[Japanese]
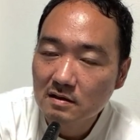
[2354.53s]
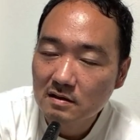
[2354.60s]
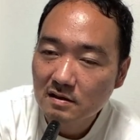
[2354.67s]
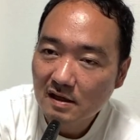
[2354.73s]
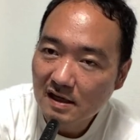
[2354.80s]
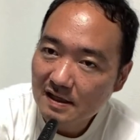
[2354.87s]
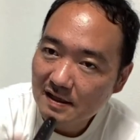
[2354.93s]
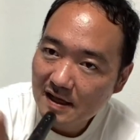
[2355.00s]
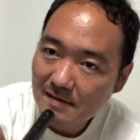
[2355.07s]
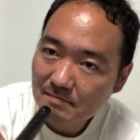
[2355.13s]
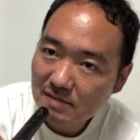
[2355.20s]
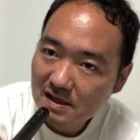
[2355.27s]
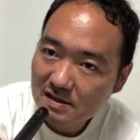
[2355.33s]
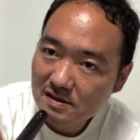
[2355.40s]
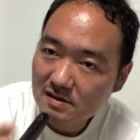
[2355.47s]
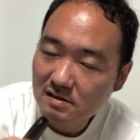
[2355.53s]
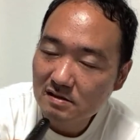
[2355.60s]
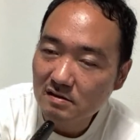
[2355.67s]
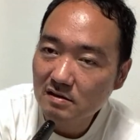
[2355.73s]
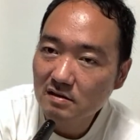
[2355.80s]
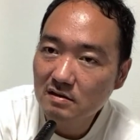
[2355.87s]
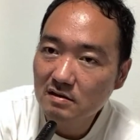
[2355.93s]
だからナンバー2
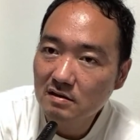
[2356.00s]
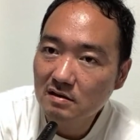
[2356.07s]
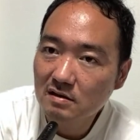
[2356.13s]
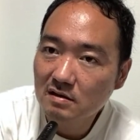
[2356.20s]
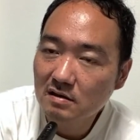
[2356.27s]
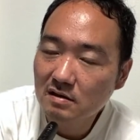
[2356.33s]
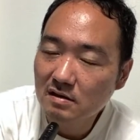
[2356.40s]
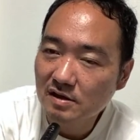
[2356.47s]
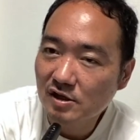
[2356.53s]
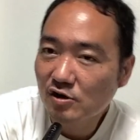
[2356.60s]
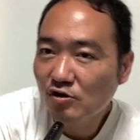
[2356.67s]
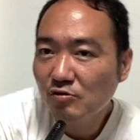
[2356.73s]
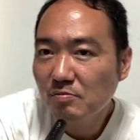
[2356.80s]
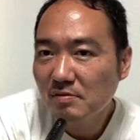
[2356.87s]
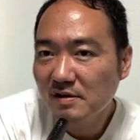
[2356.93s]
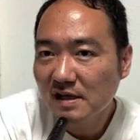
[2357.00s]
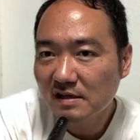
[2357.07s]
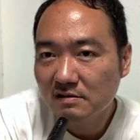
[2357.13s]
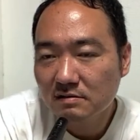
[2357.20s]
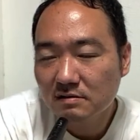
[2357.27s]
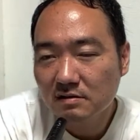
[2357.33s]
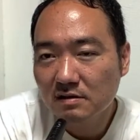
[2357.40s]
女房
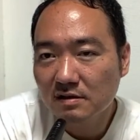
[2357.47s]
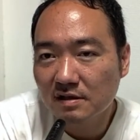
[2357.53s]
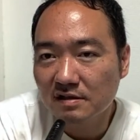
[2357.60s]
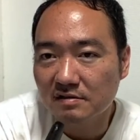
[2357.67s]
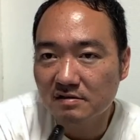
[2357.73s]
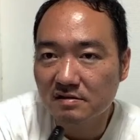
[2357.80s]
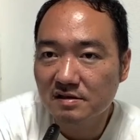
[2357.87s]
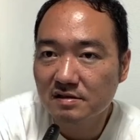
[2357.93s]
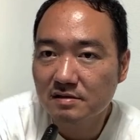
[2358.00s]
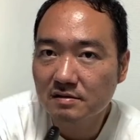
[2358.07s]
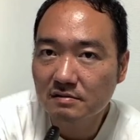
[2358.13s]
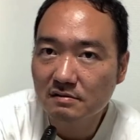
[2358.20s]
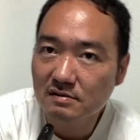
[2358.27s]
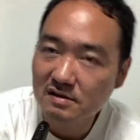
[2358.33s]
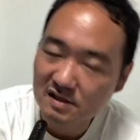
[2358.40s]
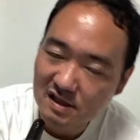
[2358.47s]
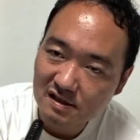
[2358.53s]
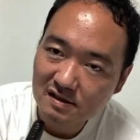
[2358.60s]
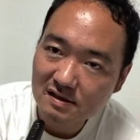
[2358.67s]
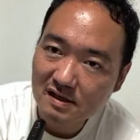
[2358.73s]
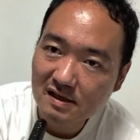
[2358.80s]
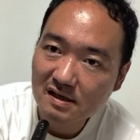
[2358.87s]
役っていうと、ちょっと
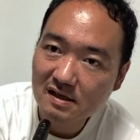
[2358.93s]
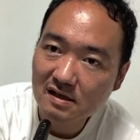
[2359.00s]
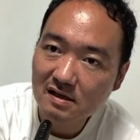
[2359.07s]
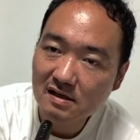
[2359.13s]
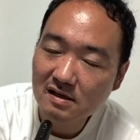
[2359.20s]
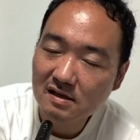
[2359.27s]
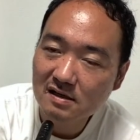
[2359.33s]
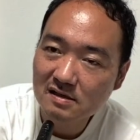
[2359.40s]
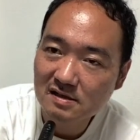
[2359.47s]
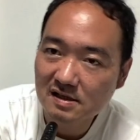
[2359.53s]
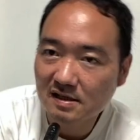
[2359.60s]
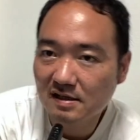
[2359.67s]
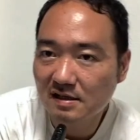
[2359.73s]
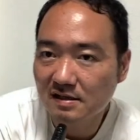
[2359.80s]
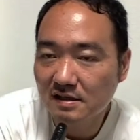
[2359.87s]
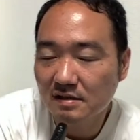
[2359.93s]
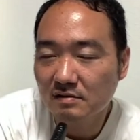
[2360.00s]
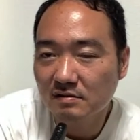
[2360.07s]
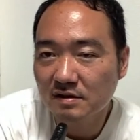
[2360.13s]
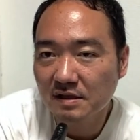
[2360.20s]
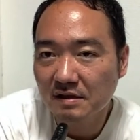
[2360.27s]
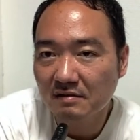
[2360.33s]
ジェンダー社会に
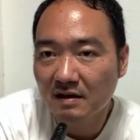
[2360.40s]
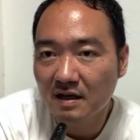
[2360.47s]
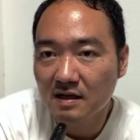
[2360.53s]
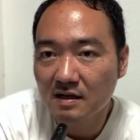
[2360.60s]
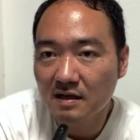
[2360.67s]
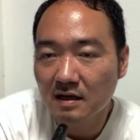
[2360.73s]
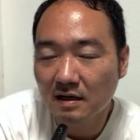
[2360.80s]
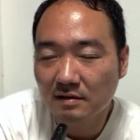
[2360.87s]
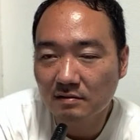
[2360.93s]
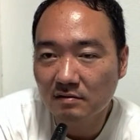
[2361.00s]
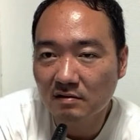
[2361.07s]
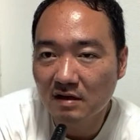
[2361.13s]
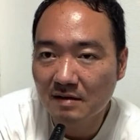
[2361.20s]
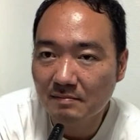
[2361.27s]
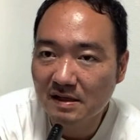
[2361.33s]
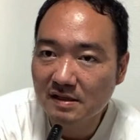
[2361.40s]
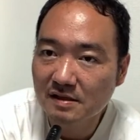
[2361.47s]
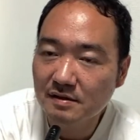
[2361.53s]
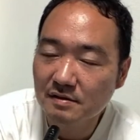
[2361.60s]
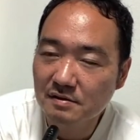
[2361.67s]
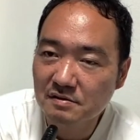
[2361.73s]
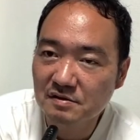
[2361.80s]
おいては、あの、あまり
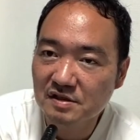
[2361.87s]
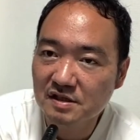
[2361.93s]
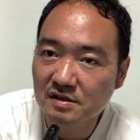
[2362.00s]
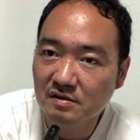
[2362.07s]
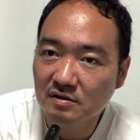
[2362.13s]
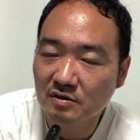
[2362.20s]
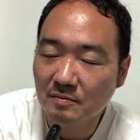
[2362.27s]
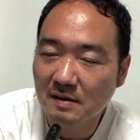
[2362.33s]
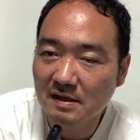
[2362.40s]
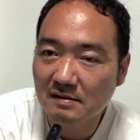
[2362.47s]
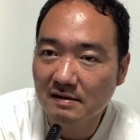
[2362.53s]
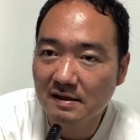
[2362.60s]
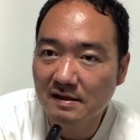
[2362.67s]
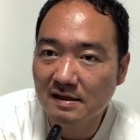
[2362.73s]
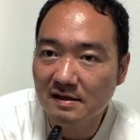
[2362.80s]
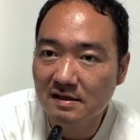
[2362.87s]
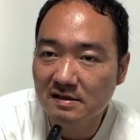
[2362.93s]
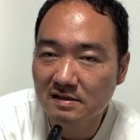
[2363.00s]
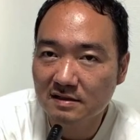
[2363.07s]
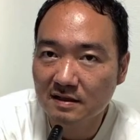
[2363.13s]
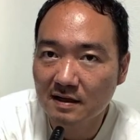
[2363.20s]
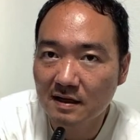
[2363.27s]
よろしい言葉ではないで
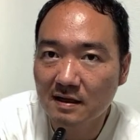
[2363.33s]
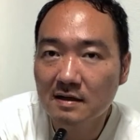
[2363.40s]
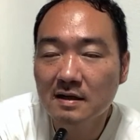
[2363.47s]
すが、